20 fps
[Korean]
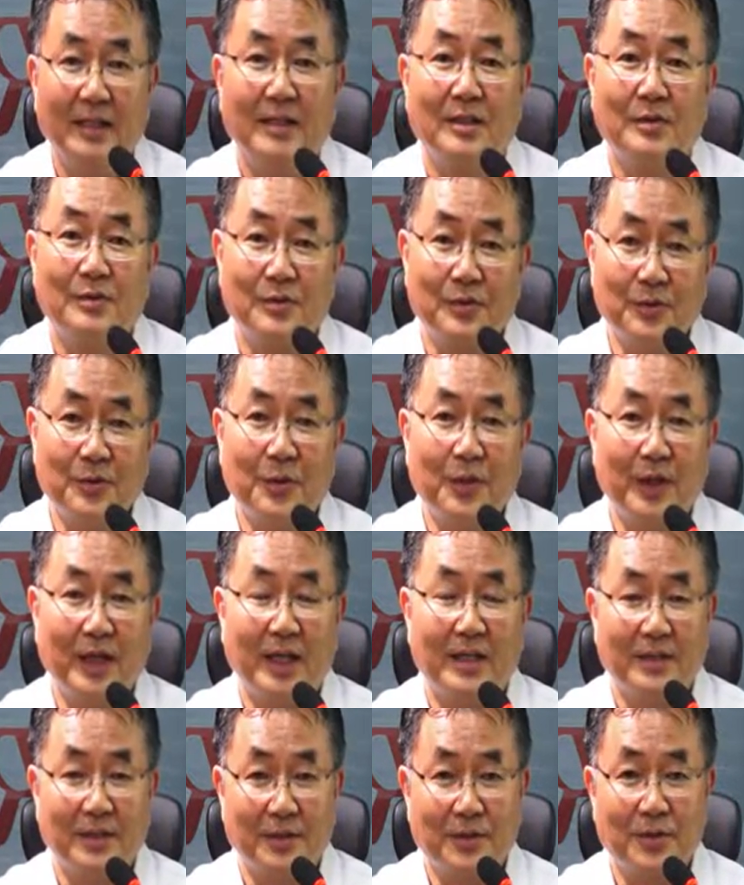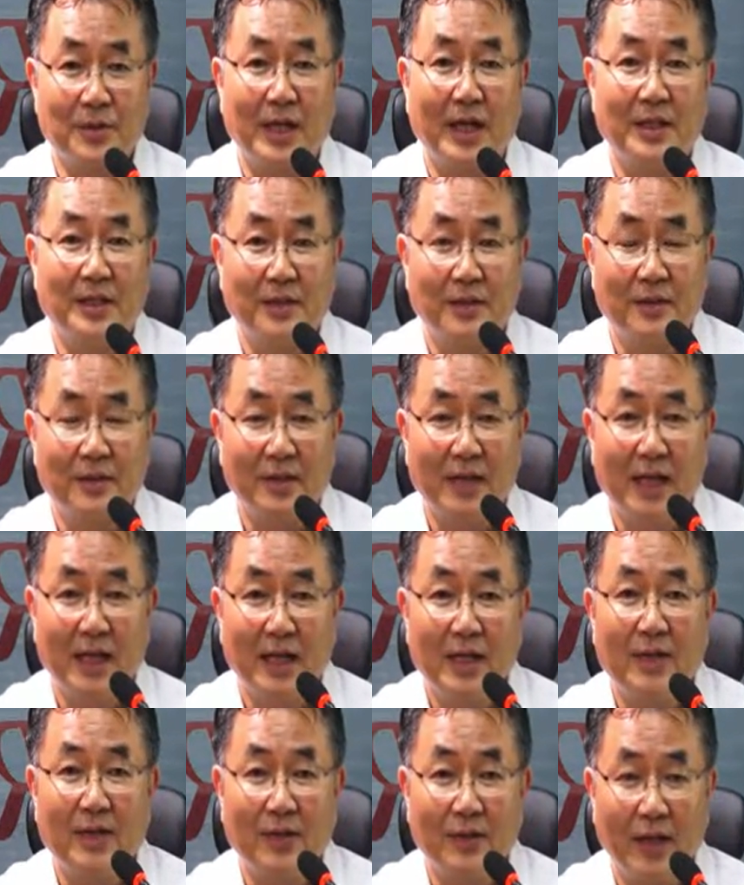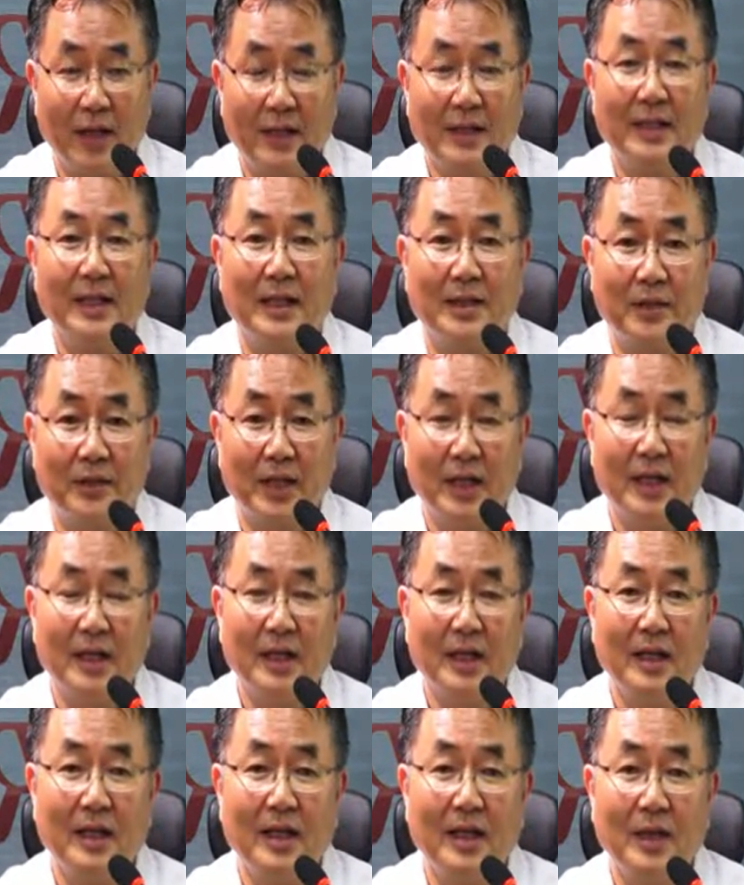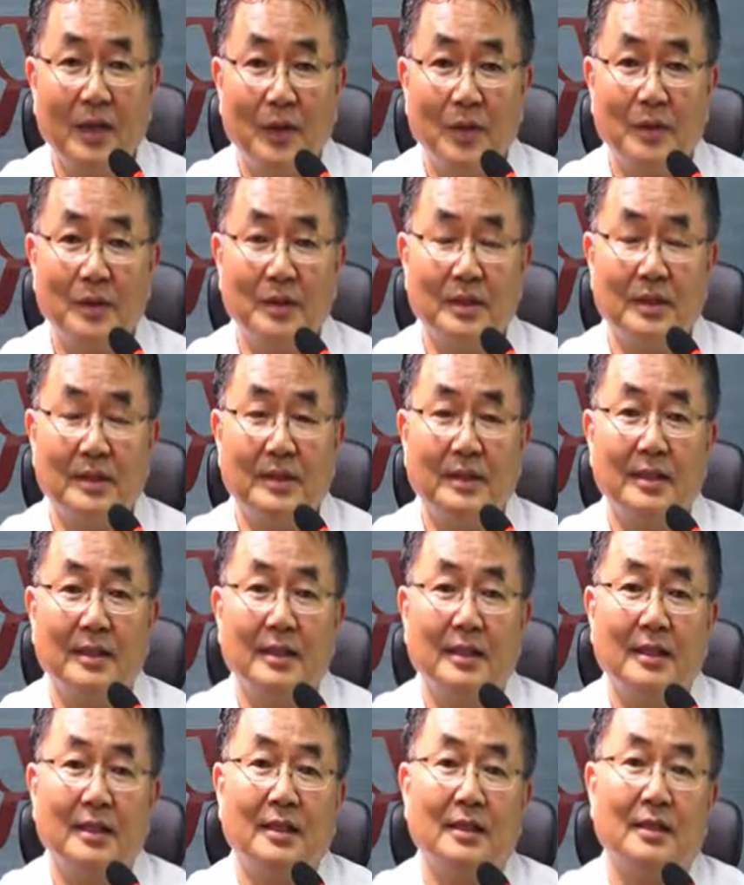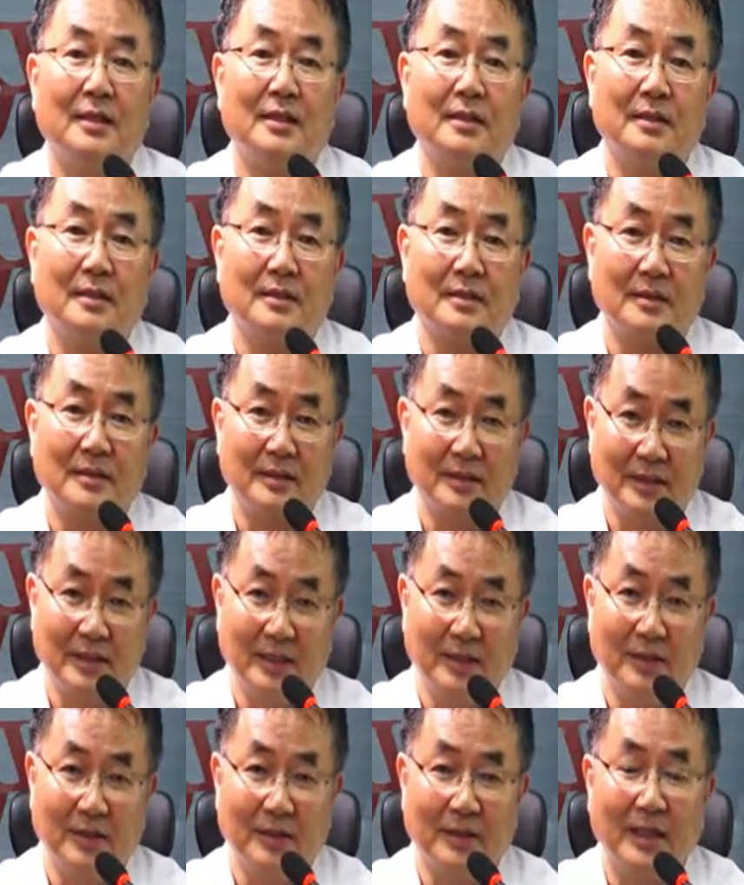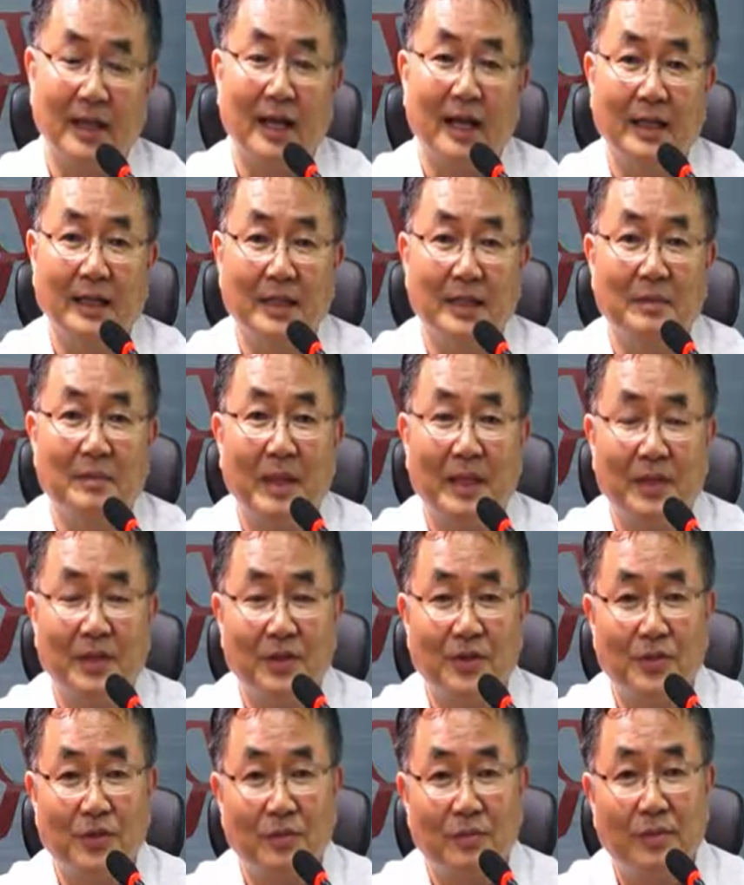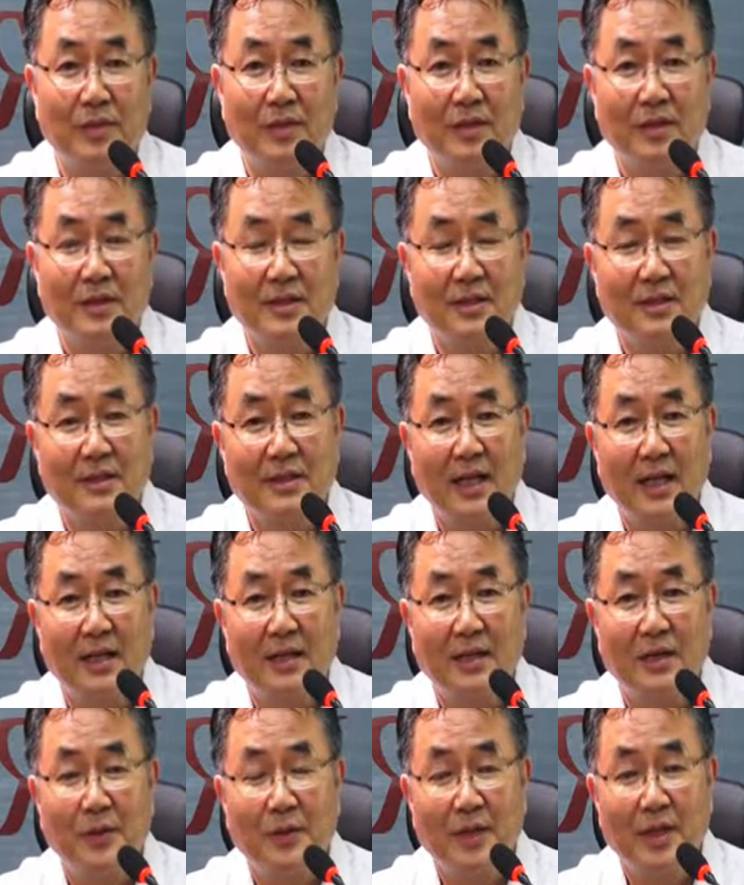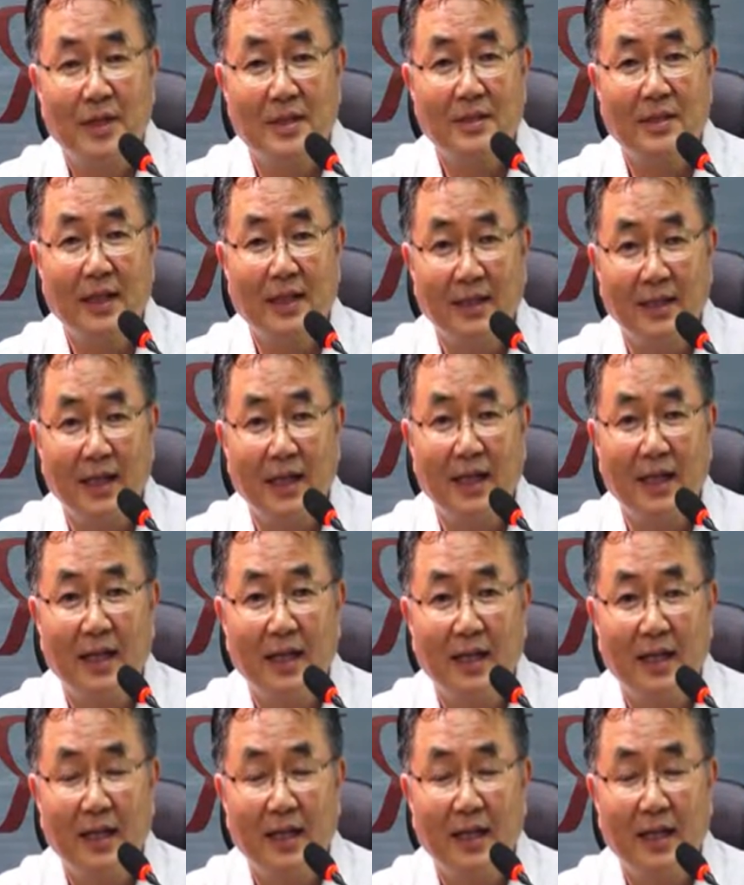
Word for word: 스튜디오에 가서 촬영을 한 거, 한다거나 혹은 어, 이런 강의를 만들어주는 프로덕션사를 통해서 했다.